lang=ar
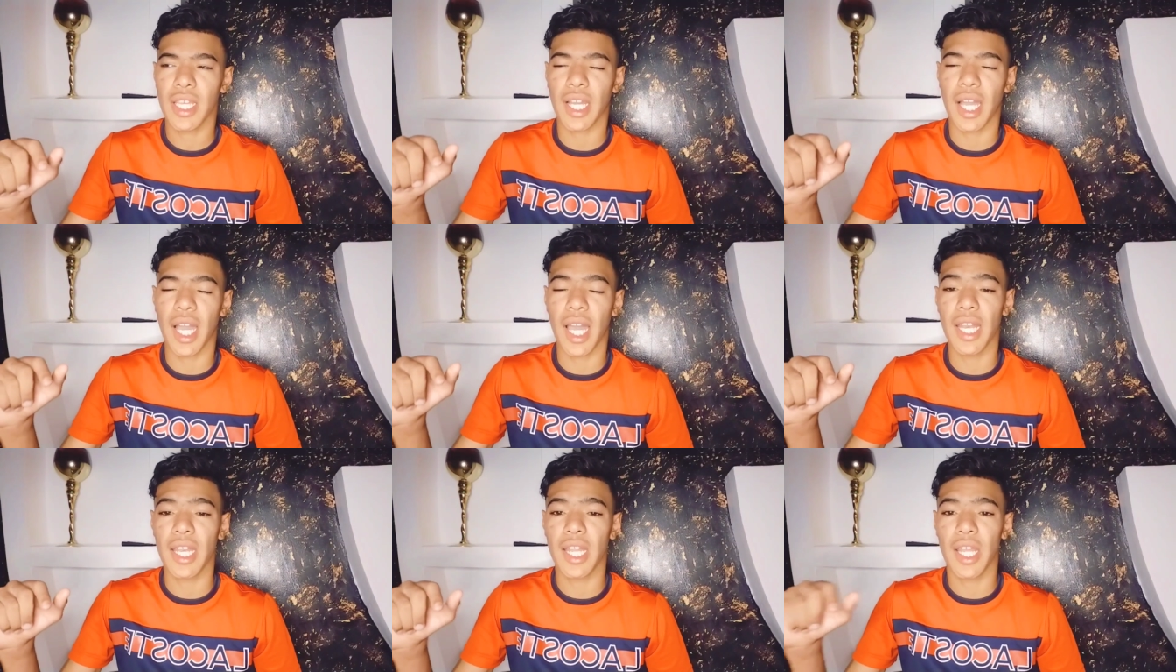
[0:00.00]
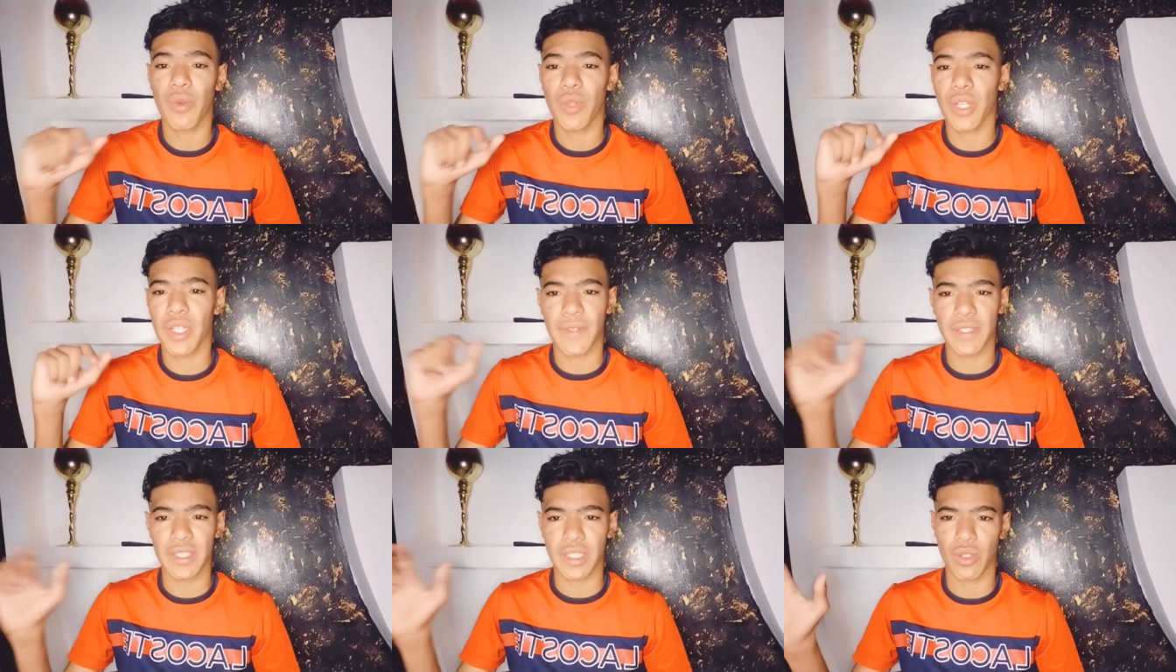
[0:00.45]
قال لا
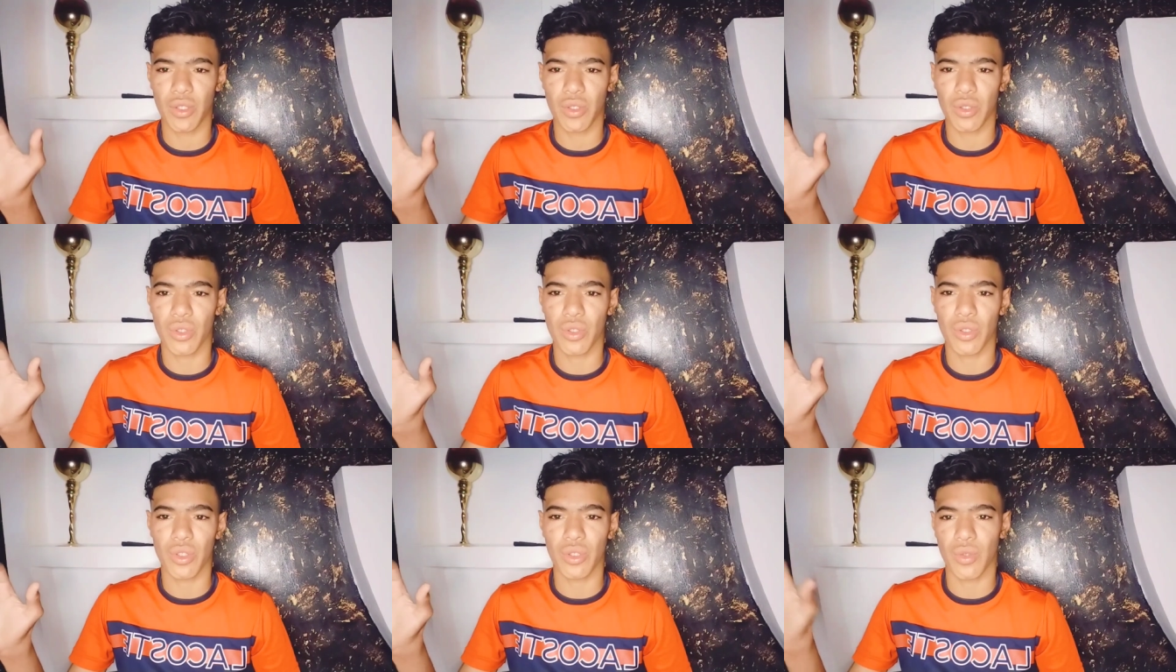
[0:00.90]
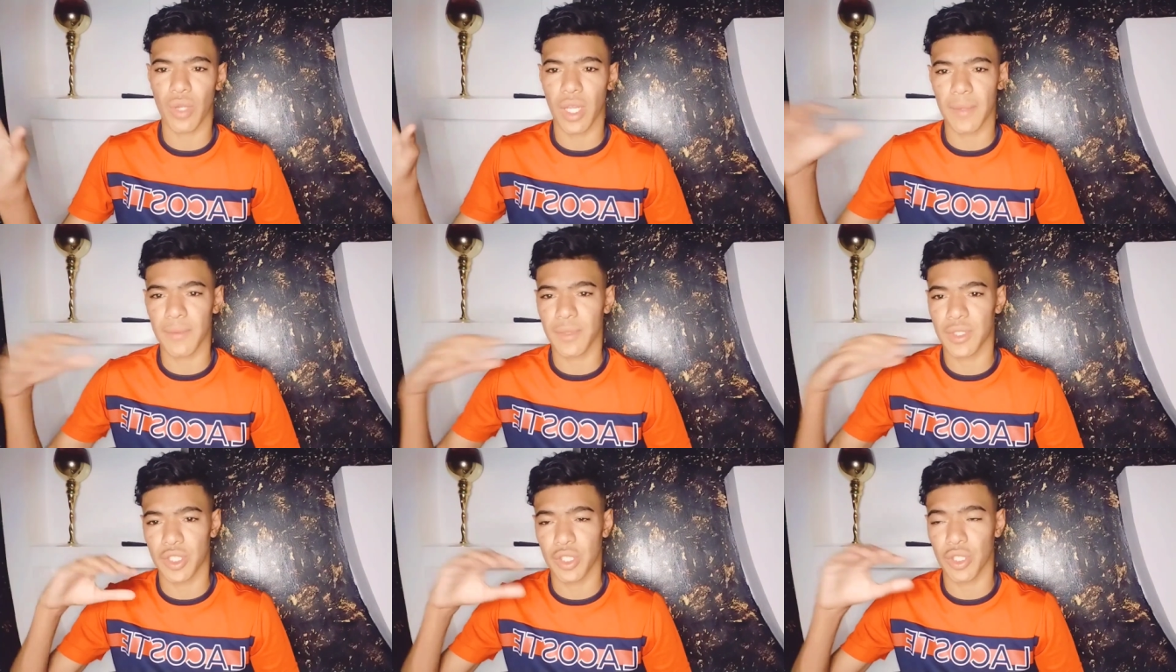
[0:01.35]
نريد فتح الحدود
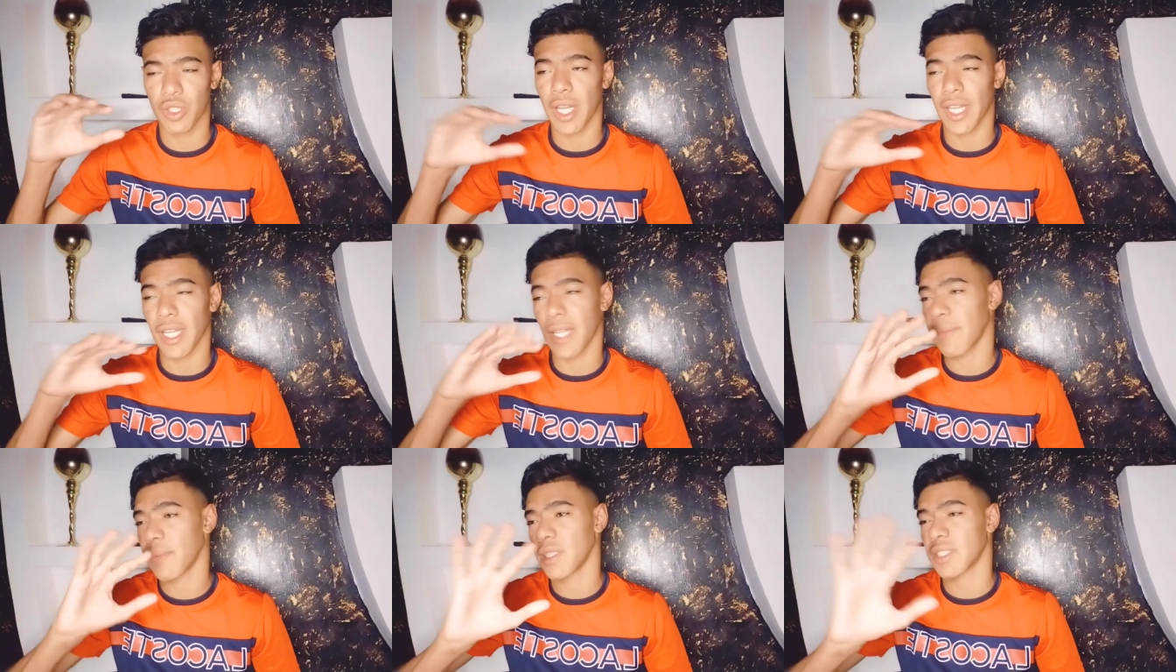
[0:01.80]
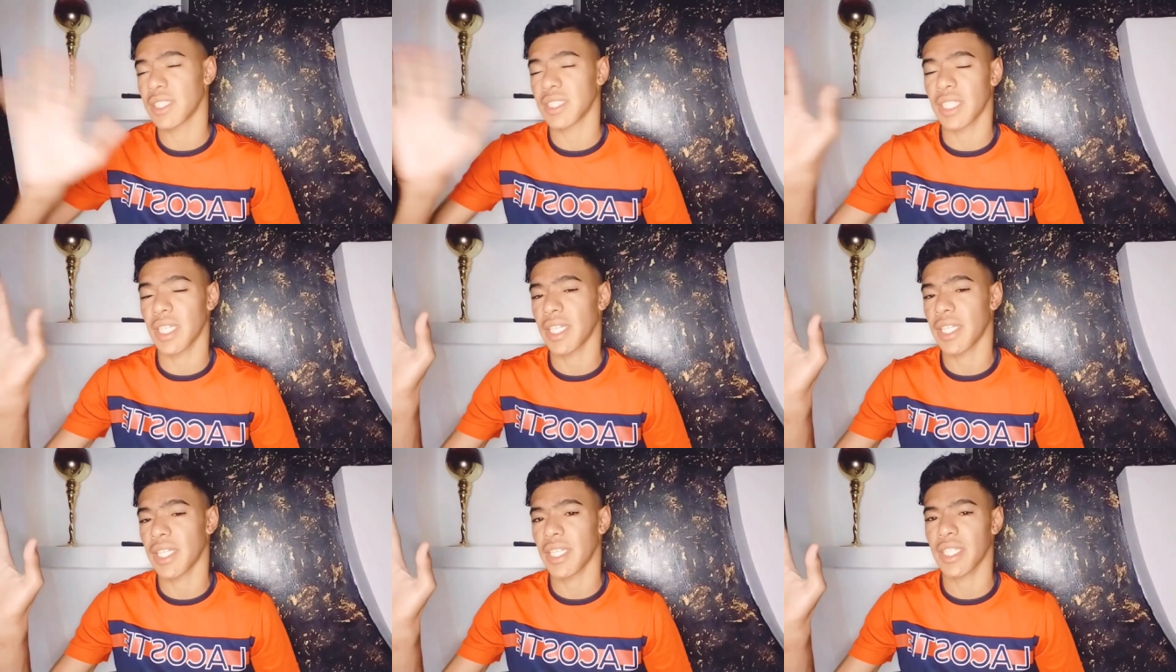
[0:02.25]
وراكم شفتوا اغلب
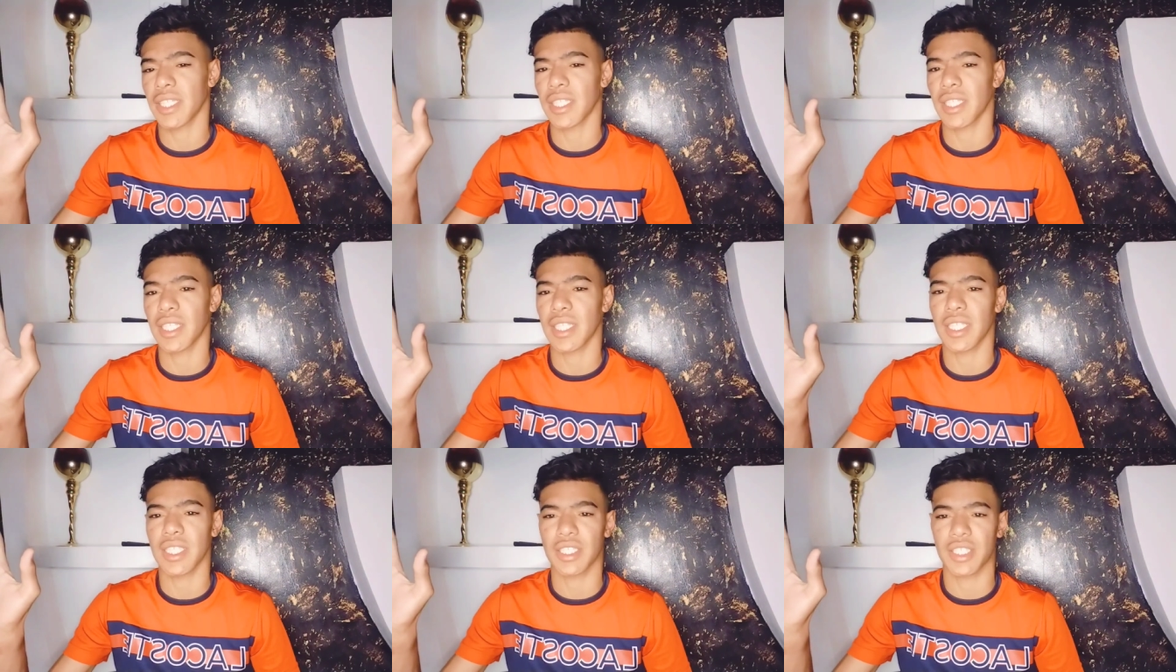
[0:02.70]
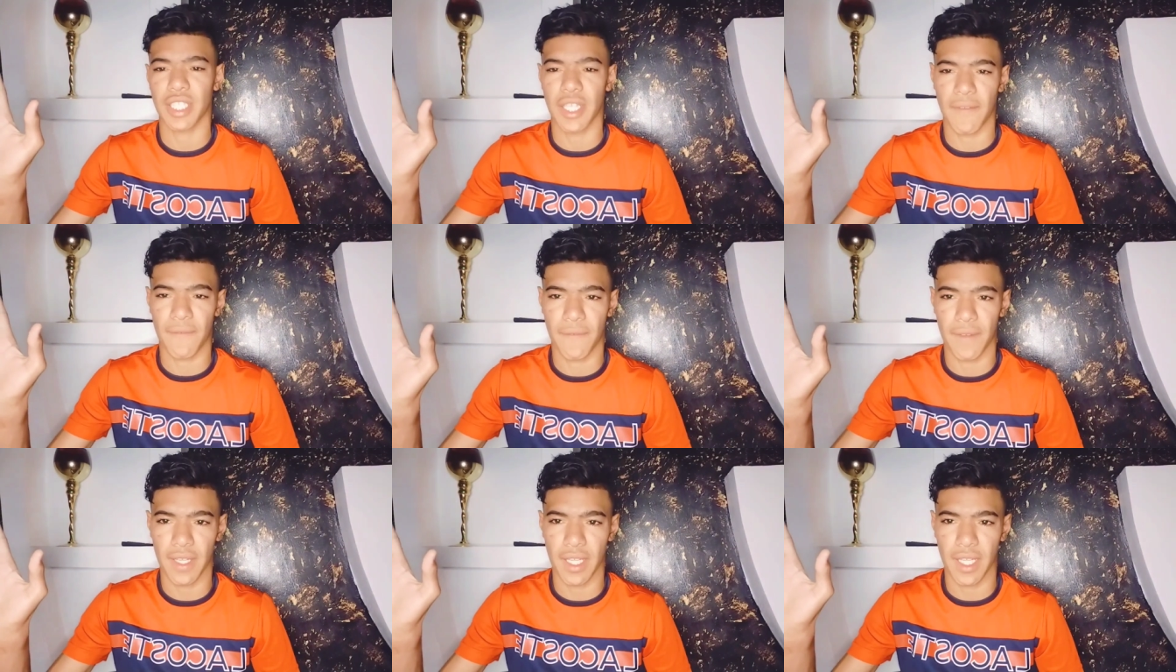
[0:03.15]
الجزائريين
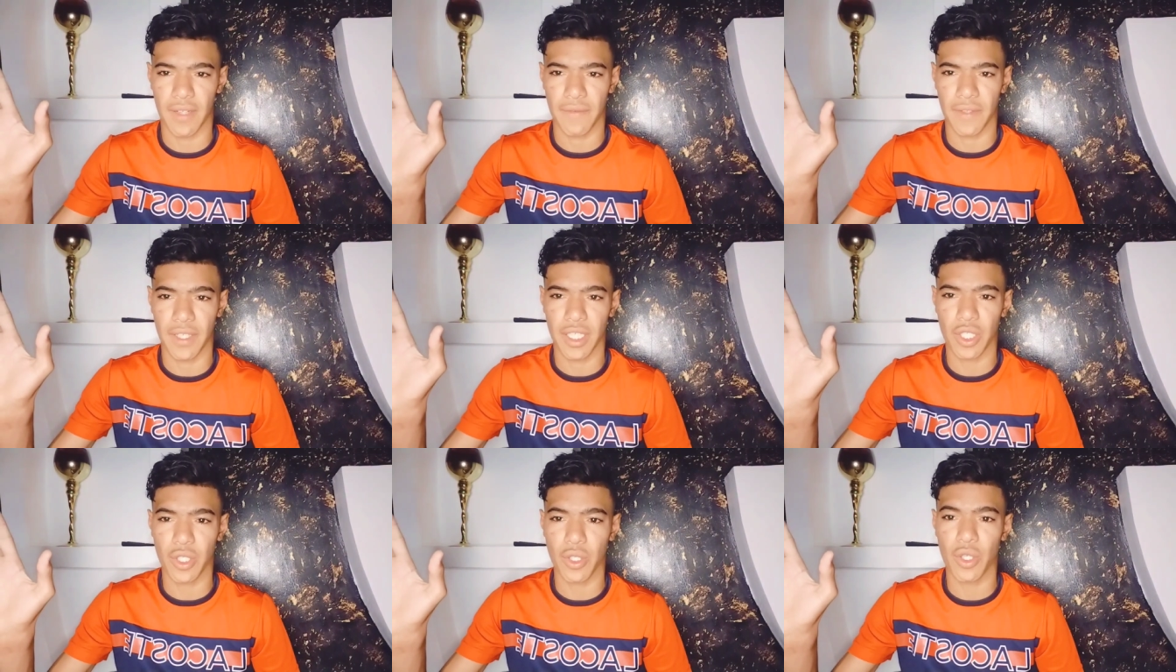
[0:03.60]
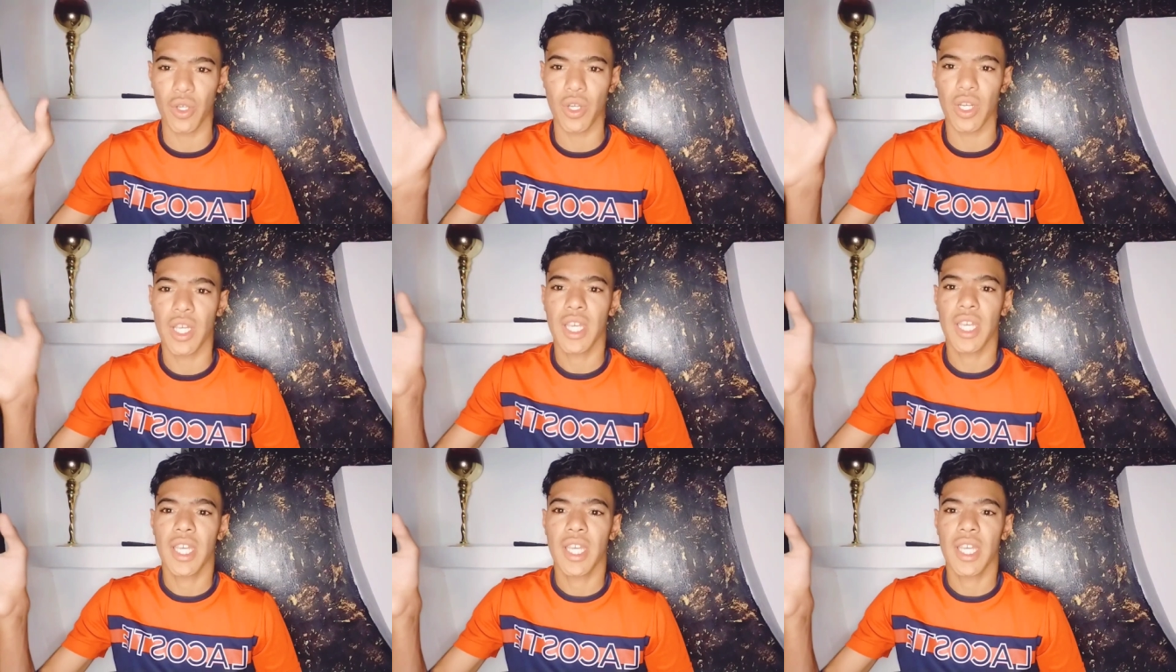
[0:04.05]
شاف الفيديو